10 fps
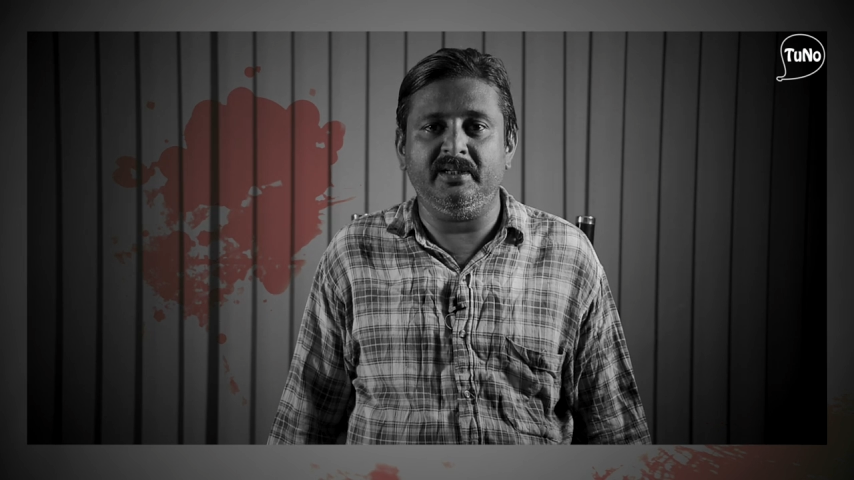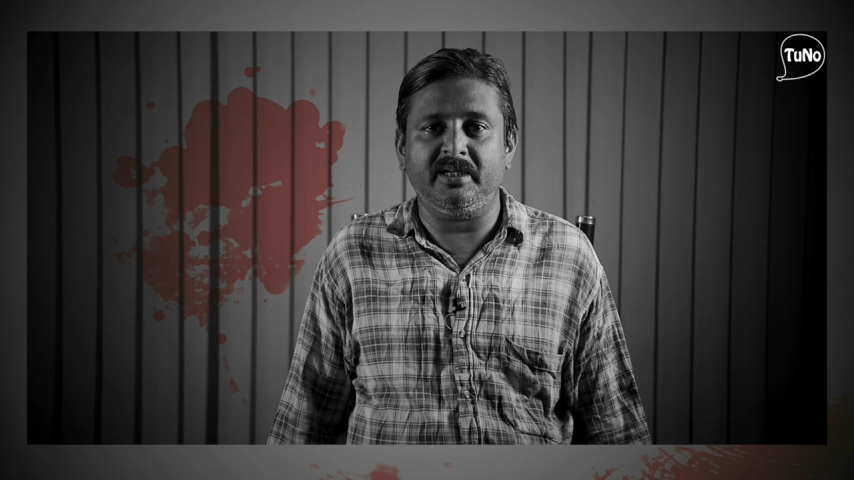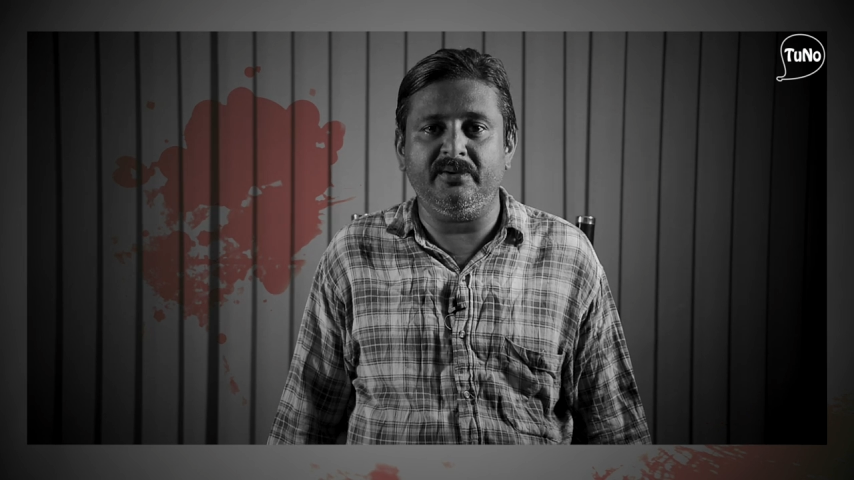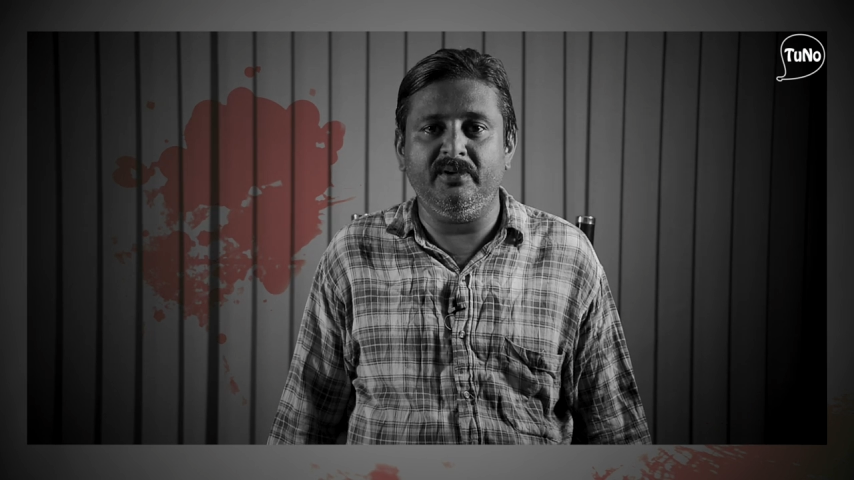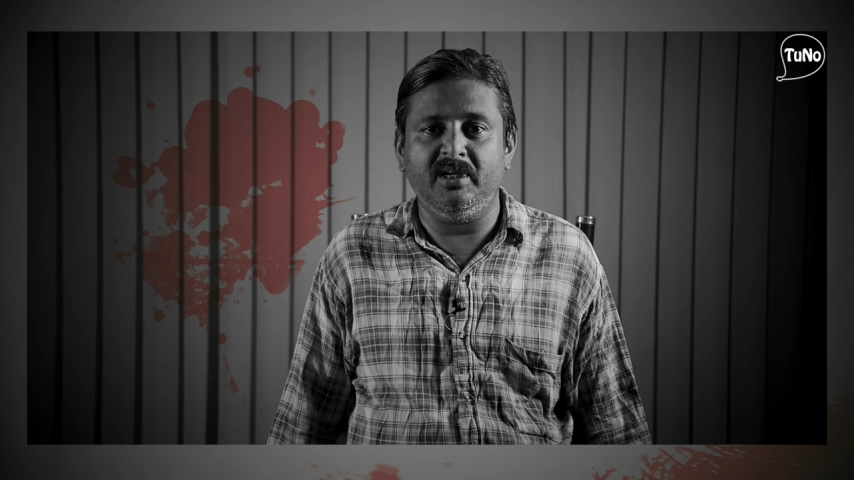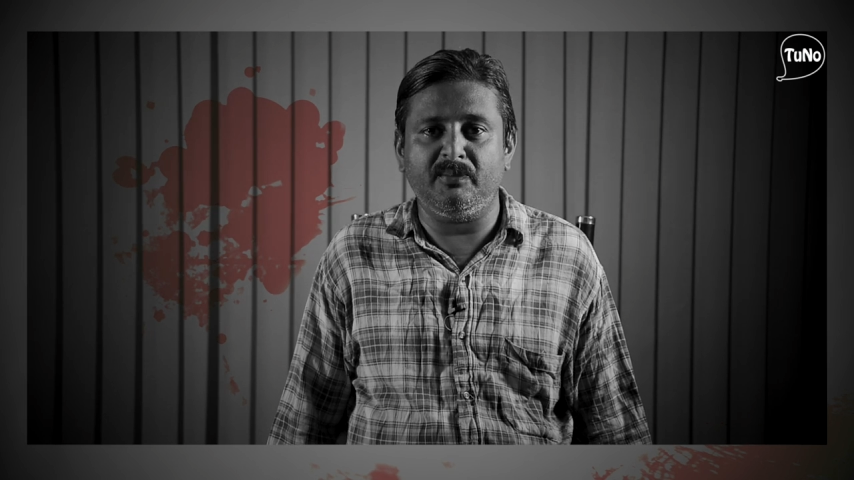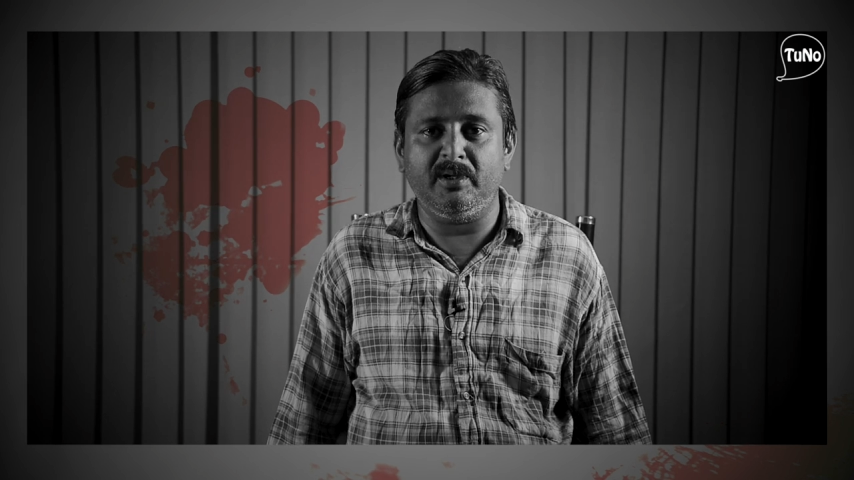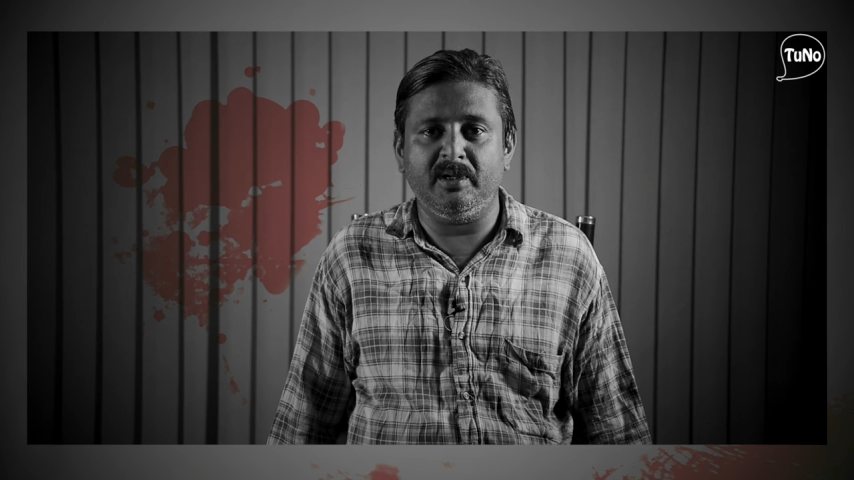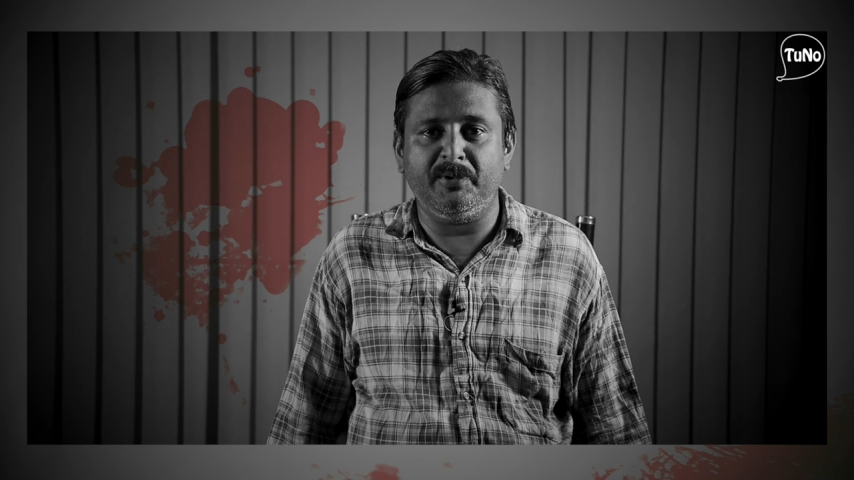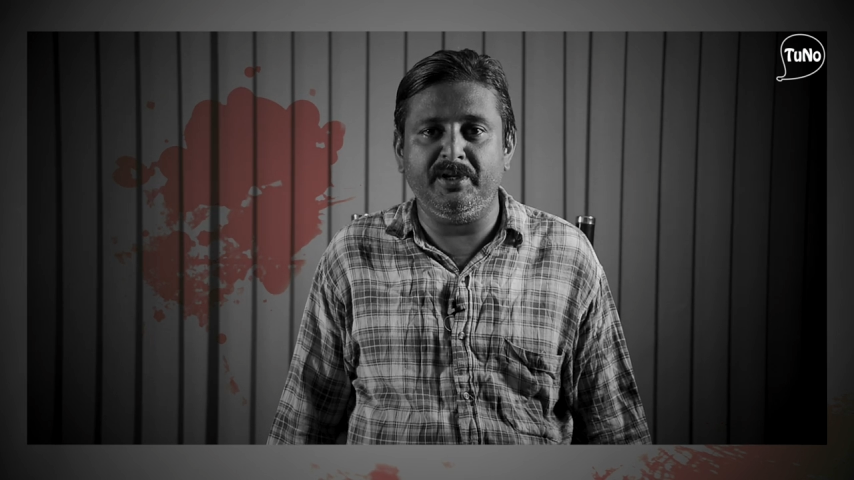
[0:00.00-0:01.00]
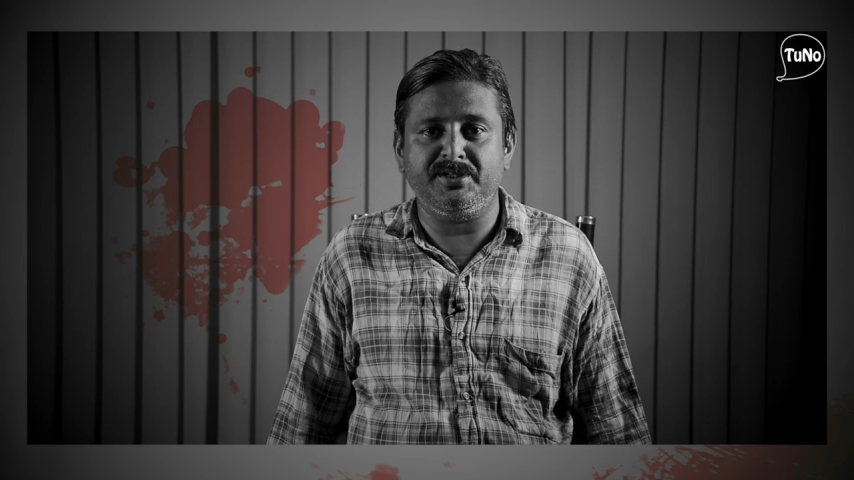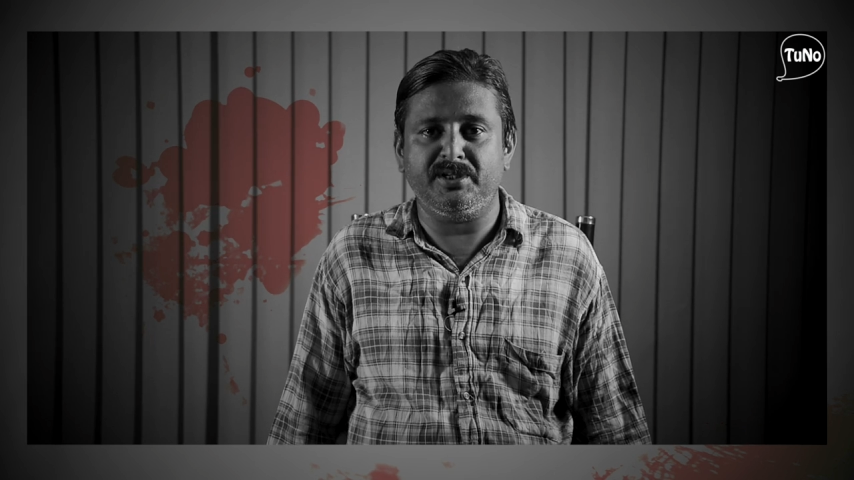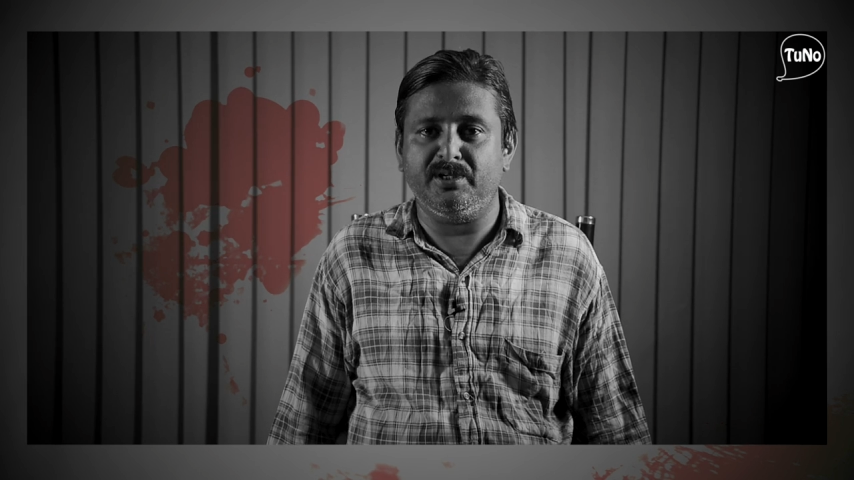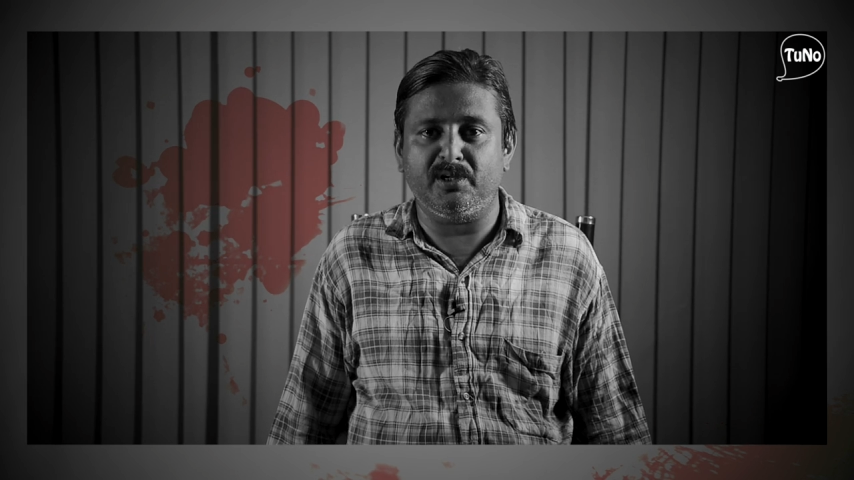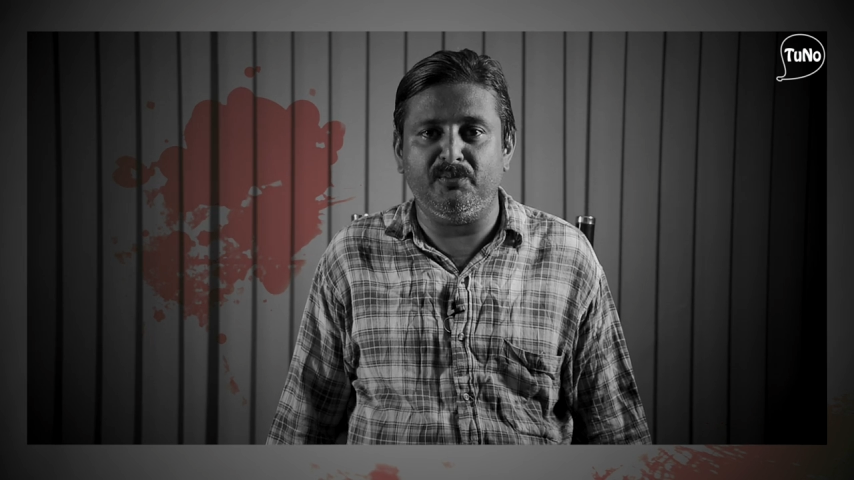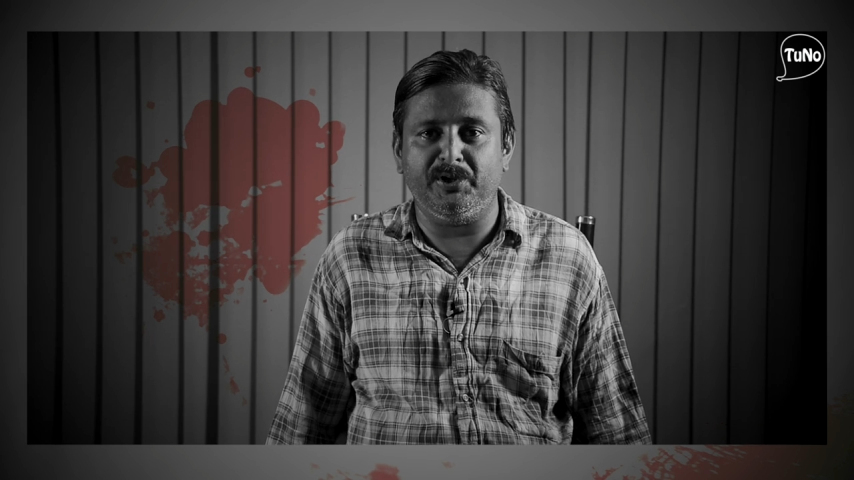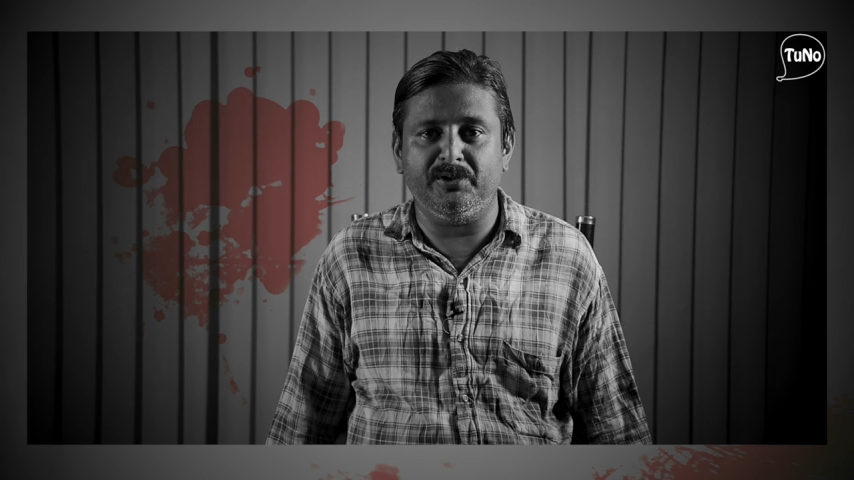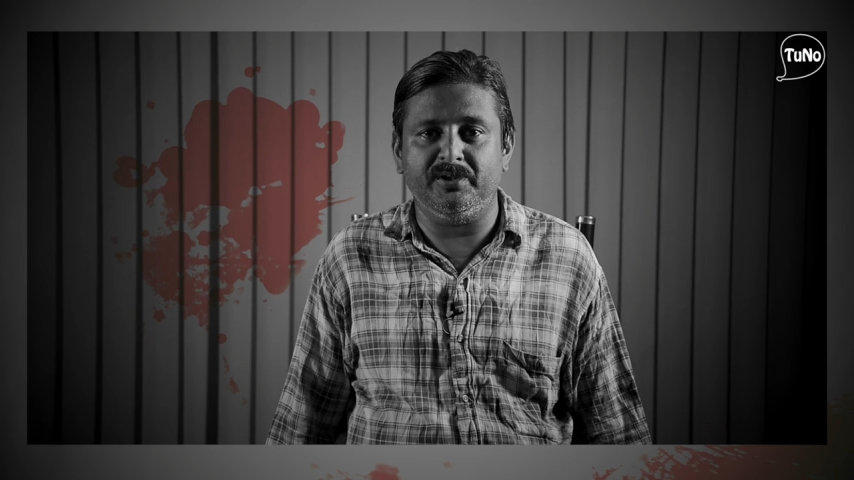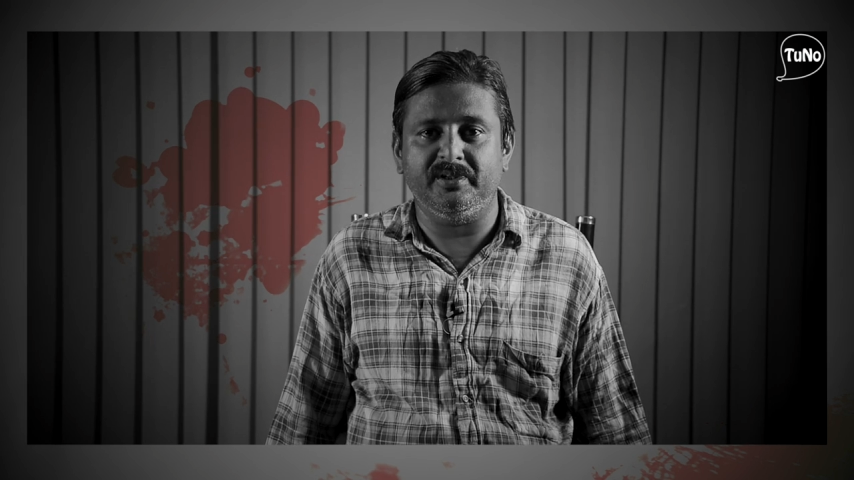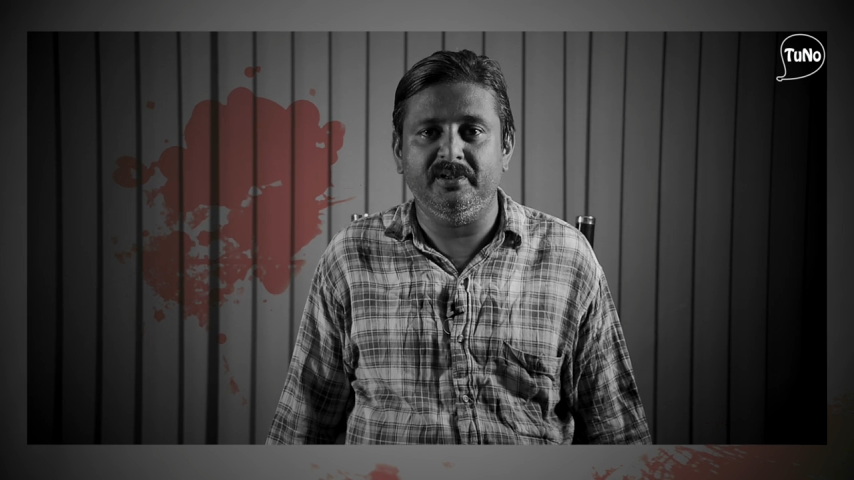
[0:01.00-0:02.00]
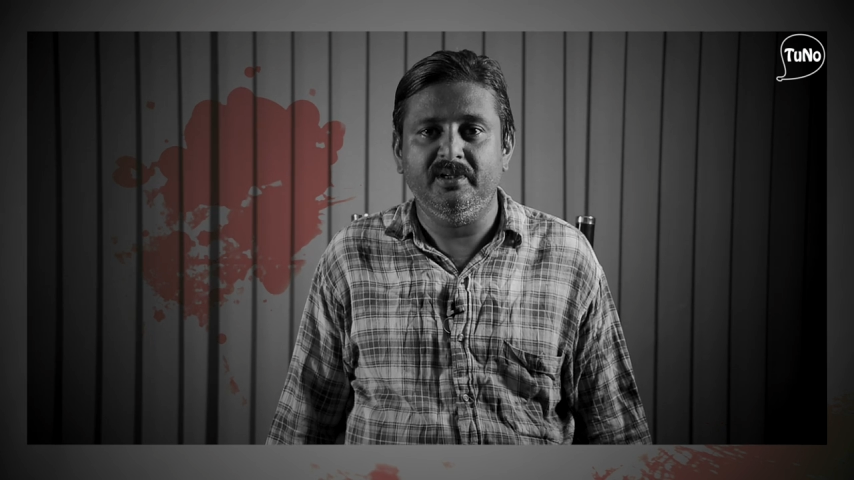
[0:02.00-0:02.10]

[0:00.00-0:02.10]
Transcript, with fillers: அந்த கருவி இல்லாமல் எப்படி நிச்சயம் இருக்க முடியாது